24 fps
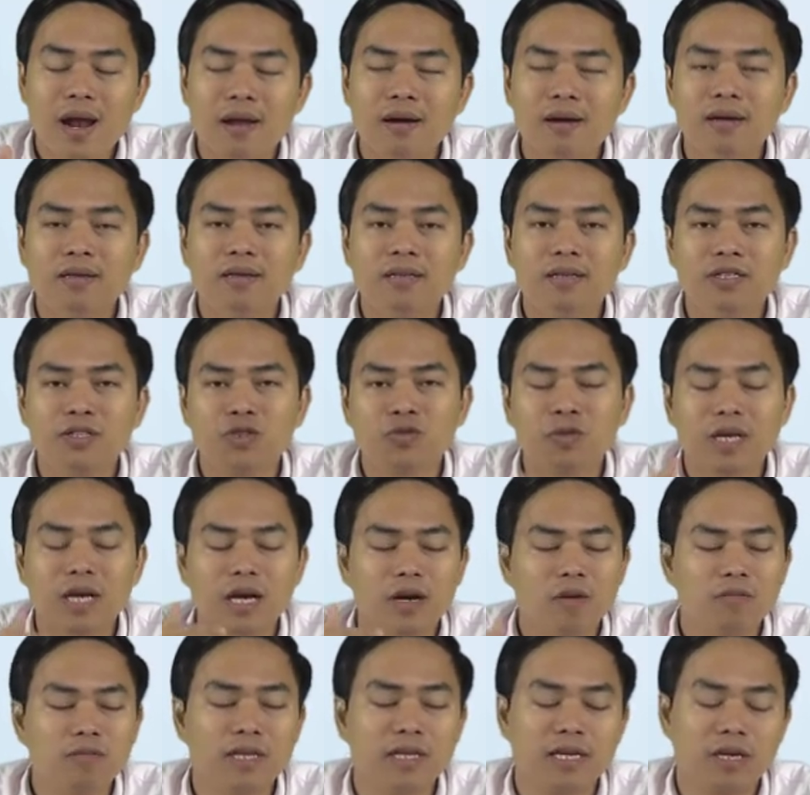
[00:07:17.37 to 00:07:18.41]
lớn thì chúng ta
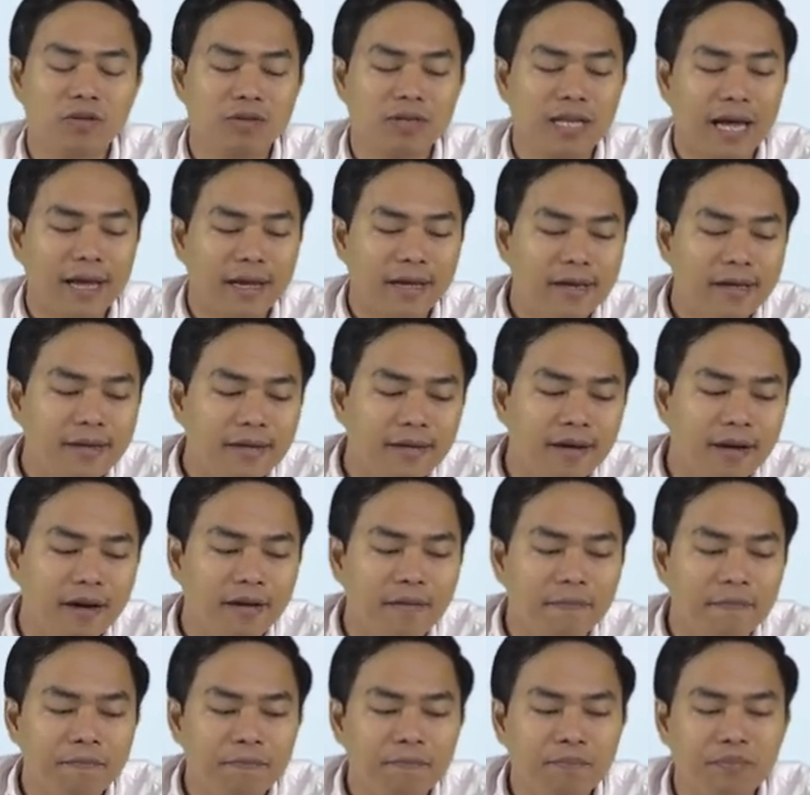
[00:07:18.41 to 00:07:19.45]
không thể nào tải hết được
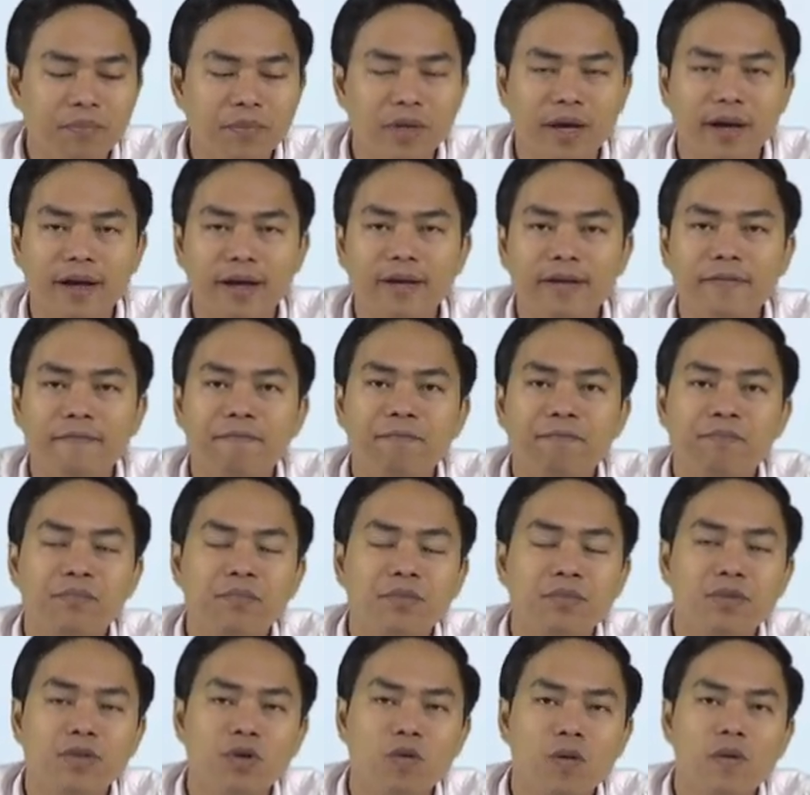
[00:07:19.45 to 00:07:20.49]
đấy
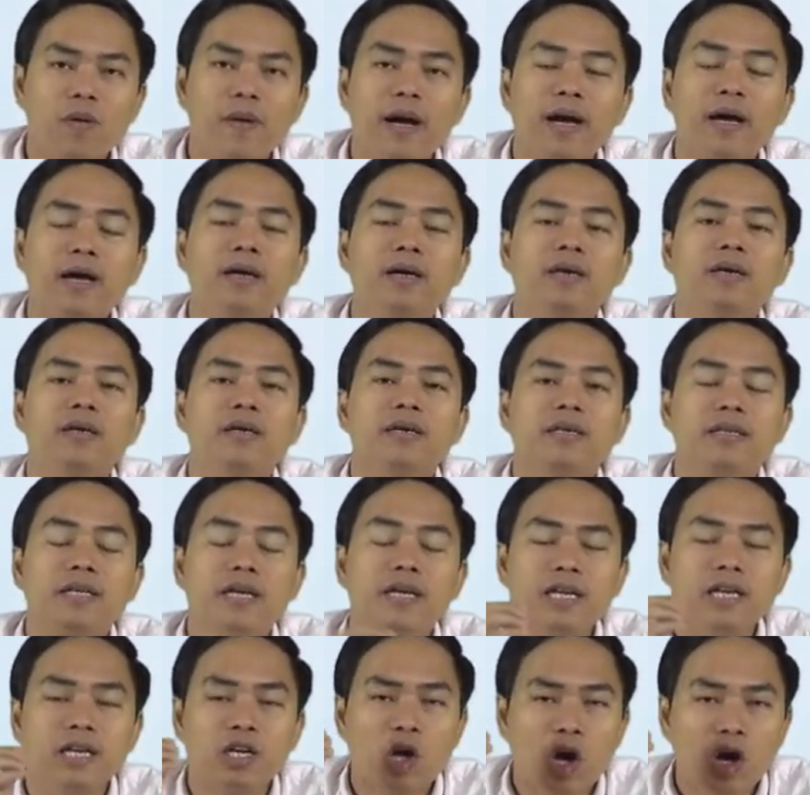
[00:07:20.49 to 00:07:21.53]
đúng không ạ
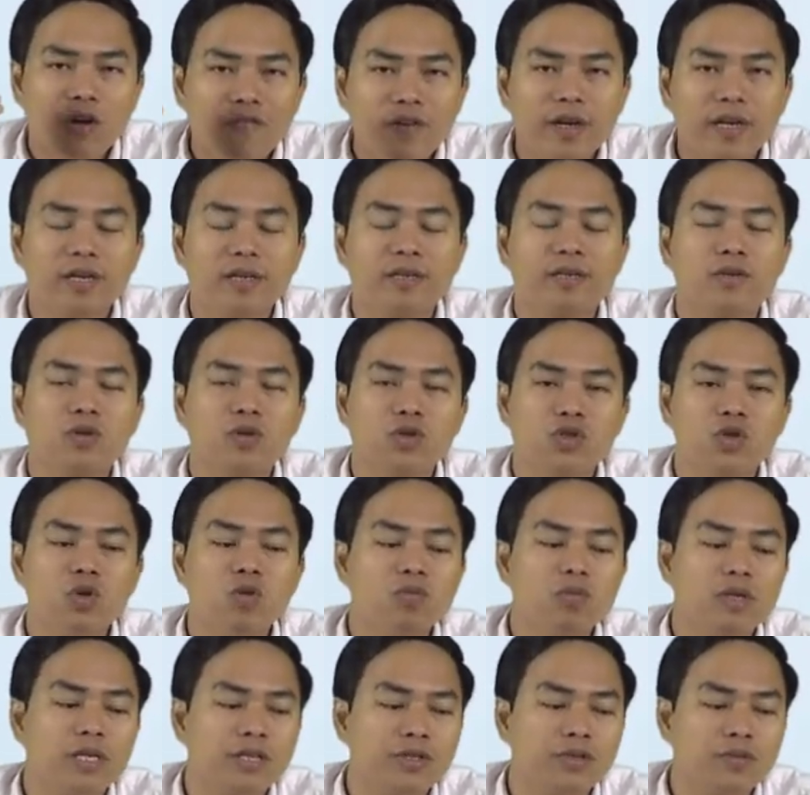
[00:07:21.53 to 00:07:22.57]
thế thì nói về nội
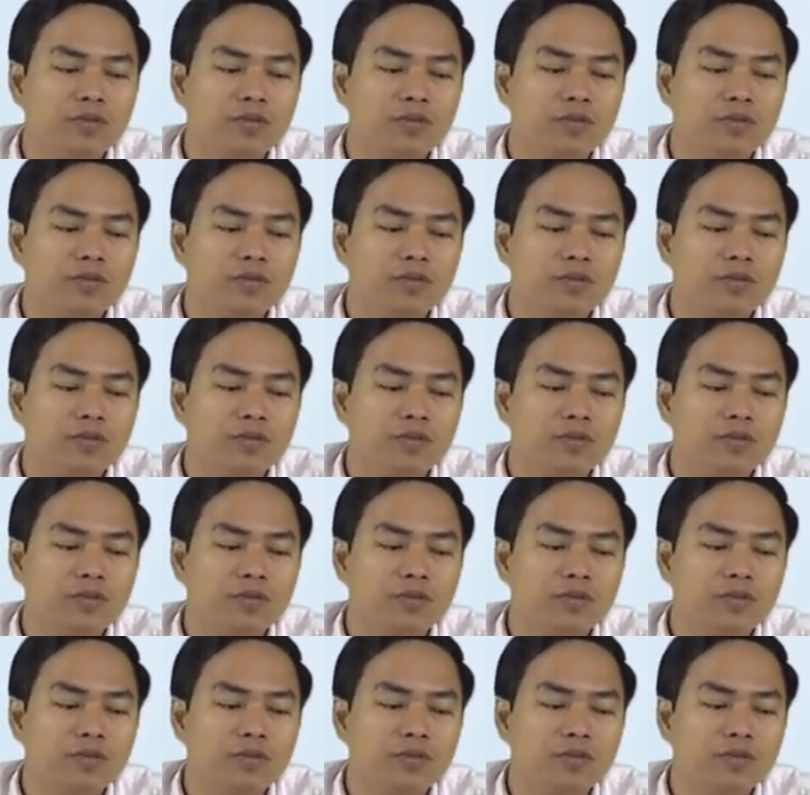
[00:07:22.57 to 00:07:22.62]
dung thì